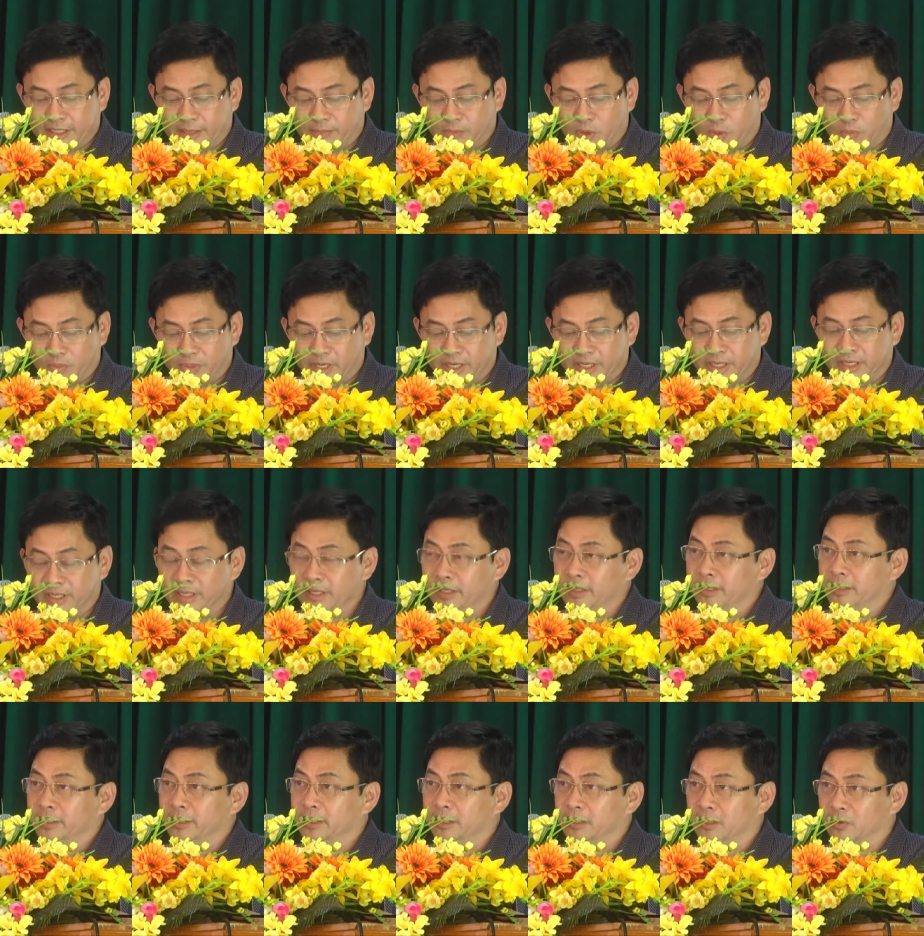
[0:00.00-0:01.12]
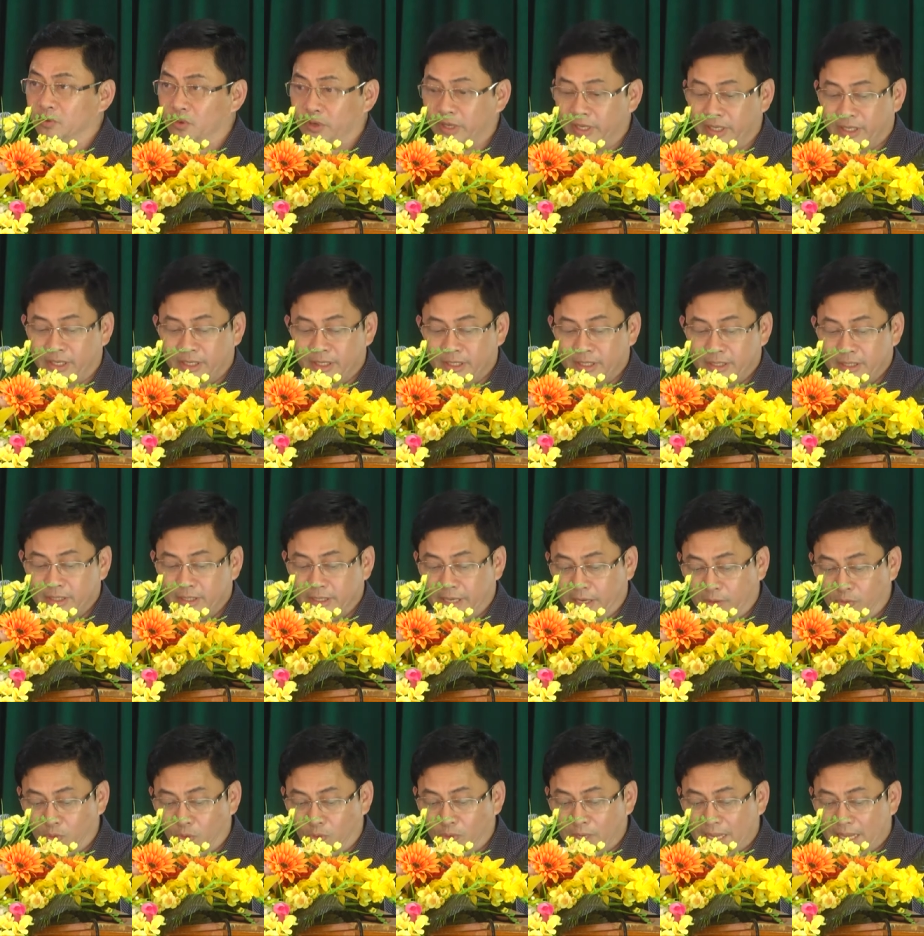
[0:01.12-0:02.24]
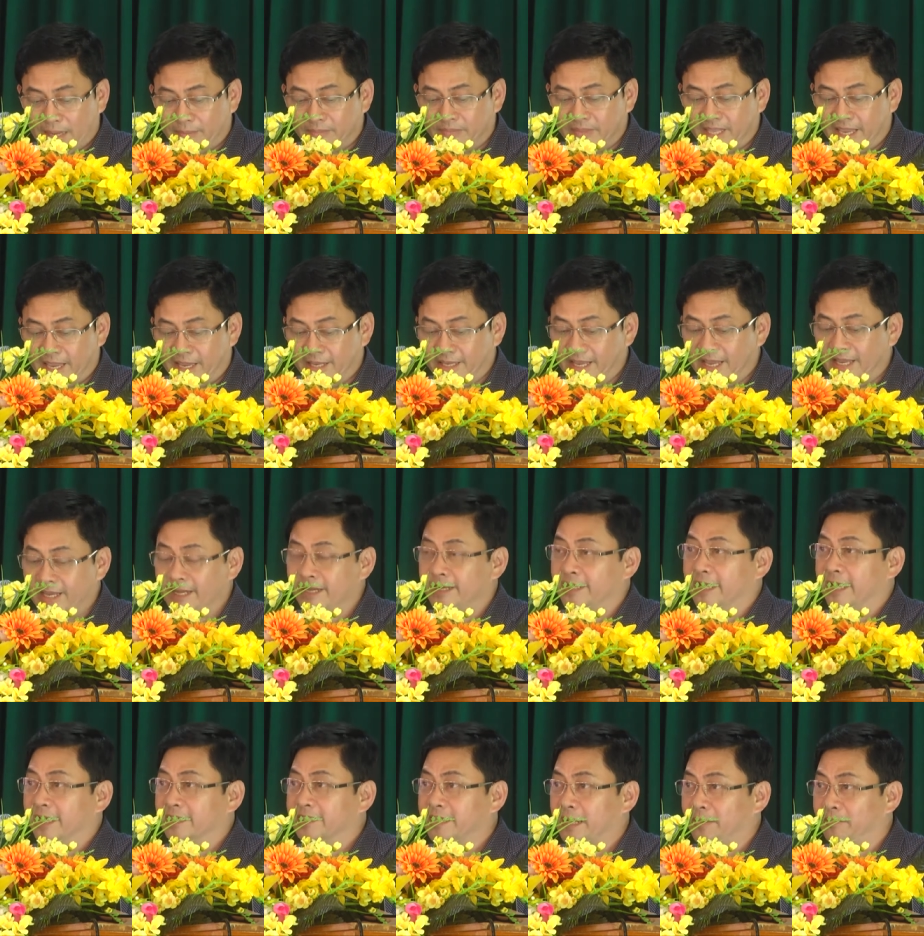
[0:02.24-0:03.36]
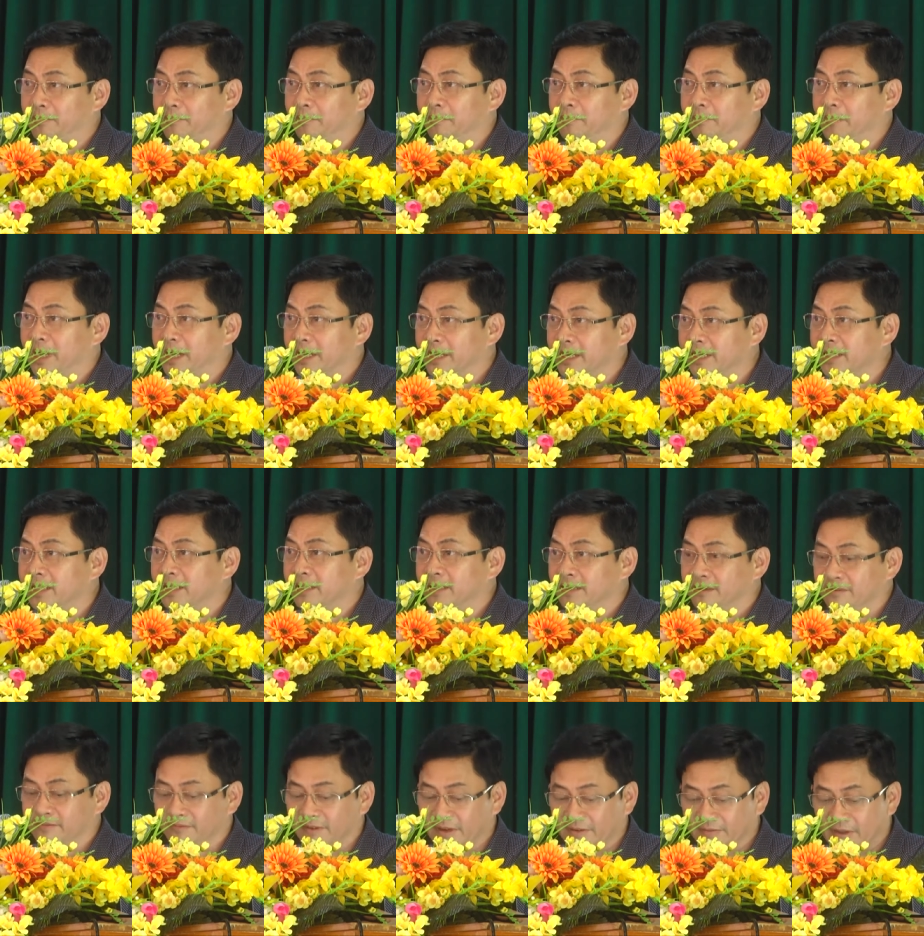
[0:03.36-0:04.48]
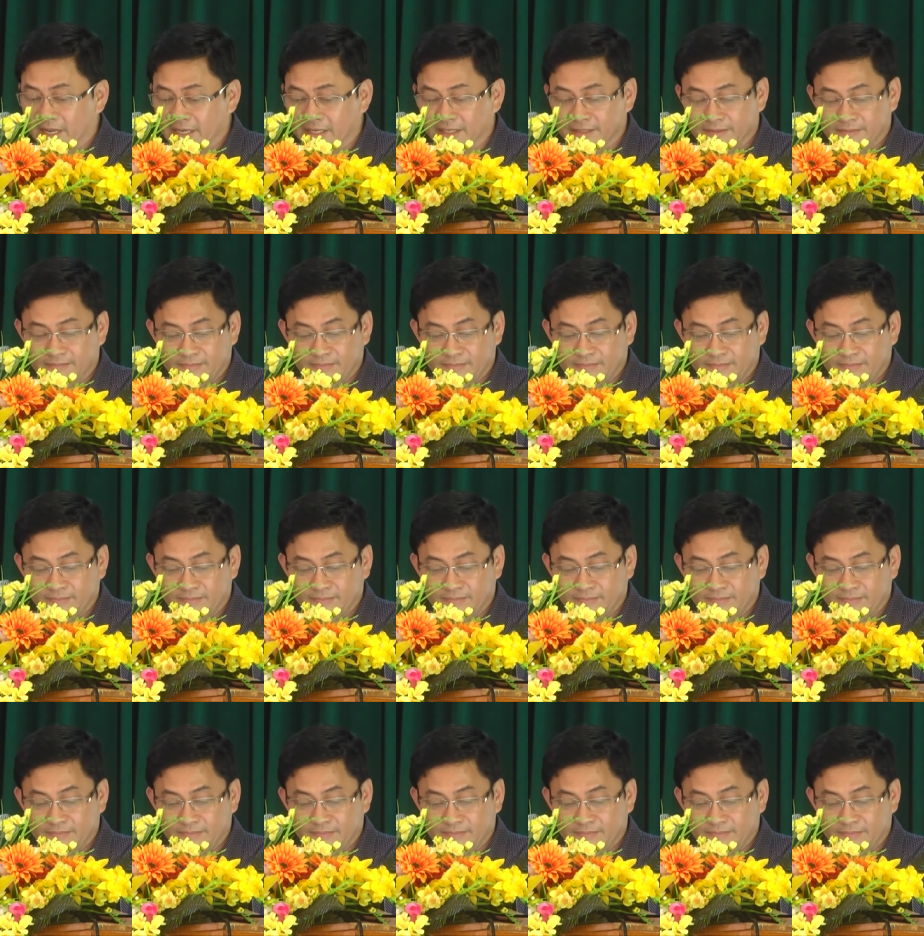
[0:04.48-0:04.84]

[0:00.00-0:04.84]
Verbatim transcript: sâm ngọc linh dương quy dạo cổ lam chè dây đẳng sâm ba kích vân vân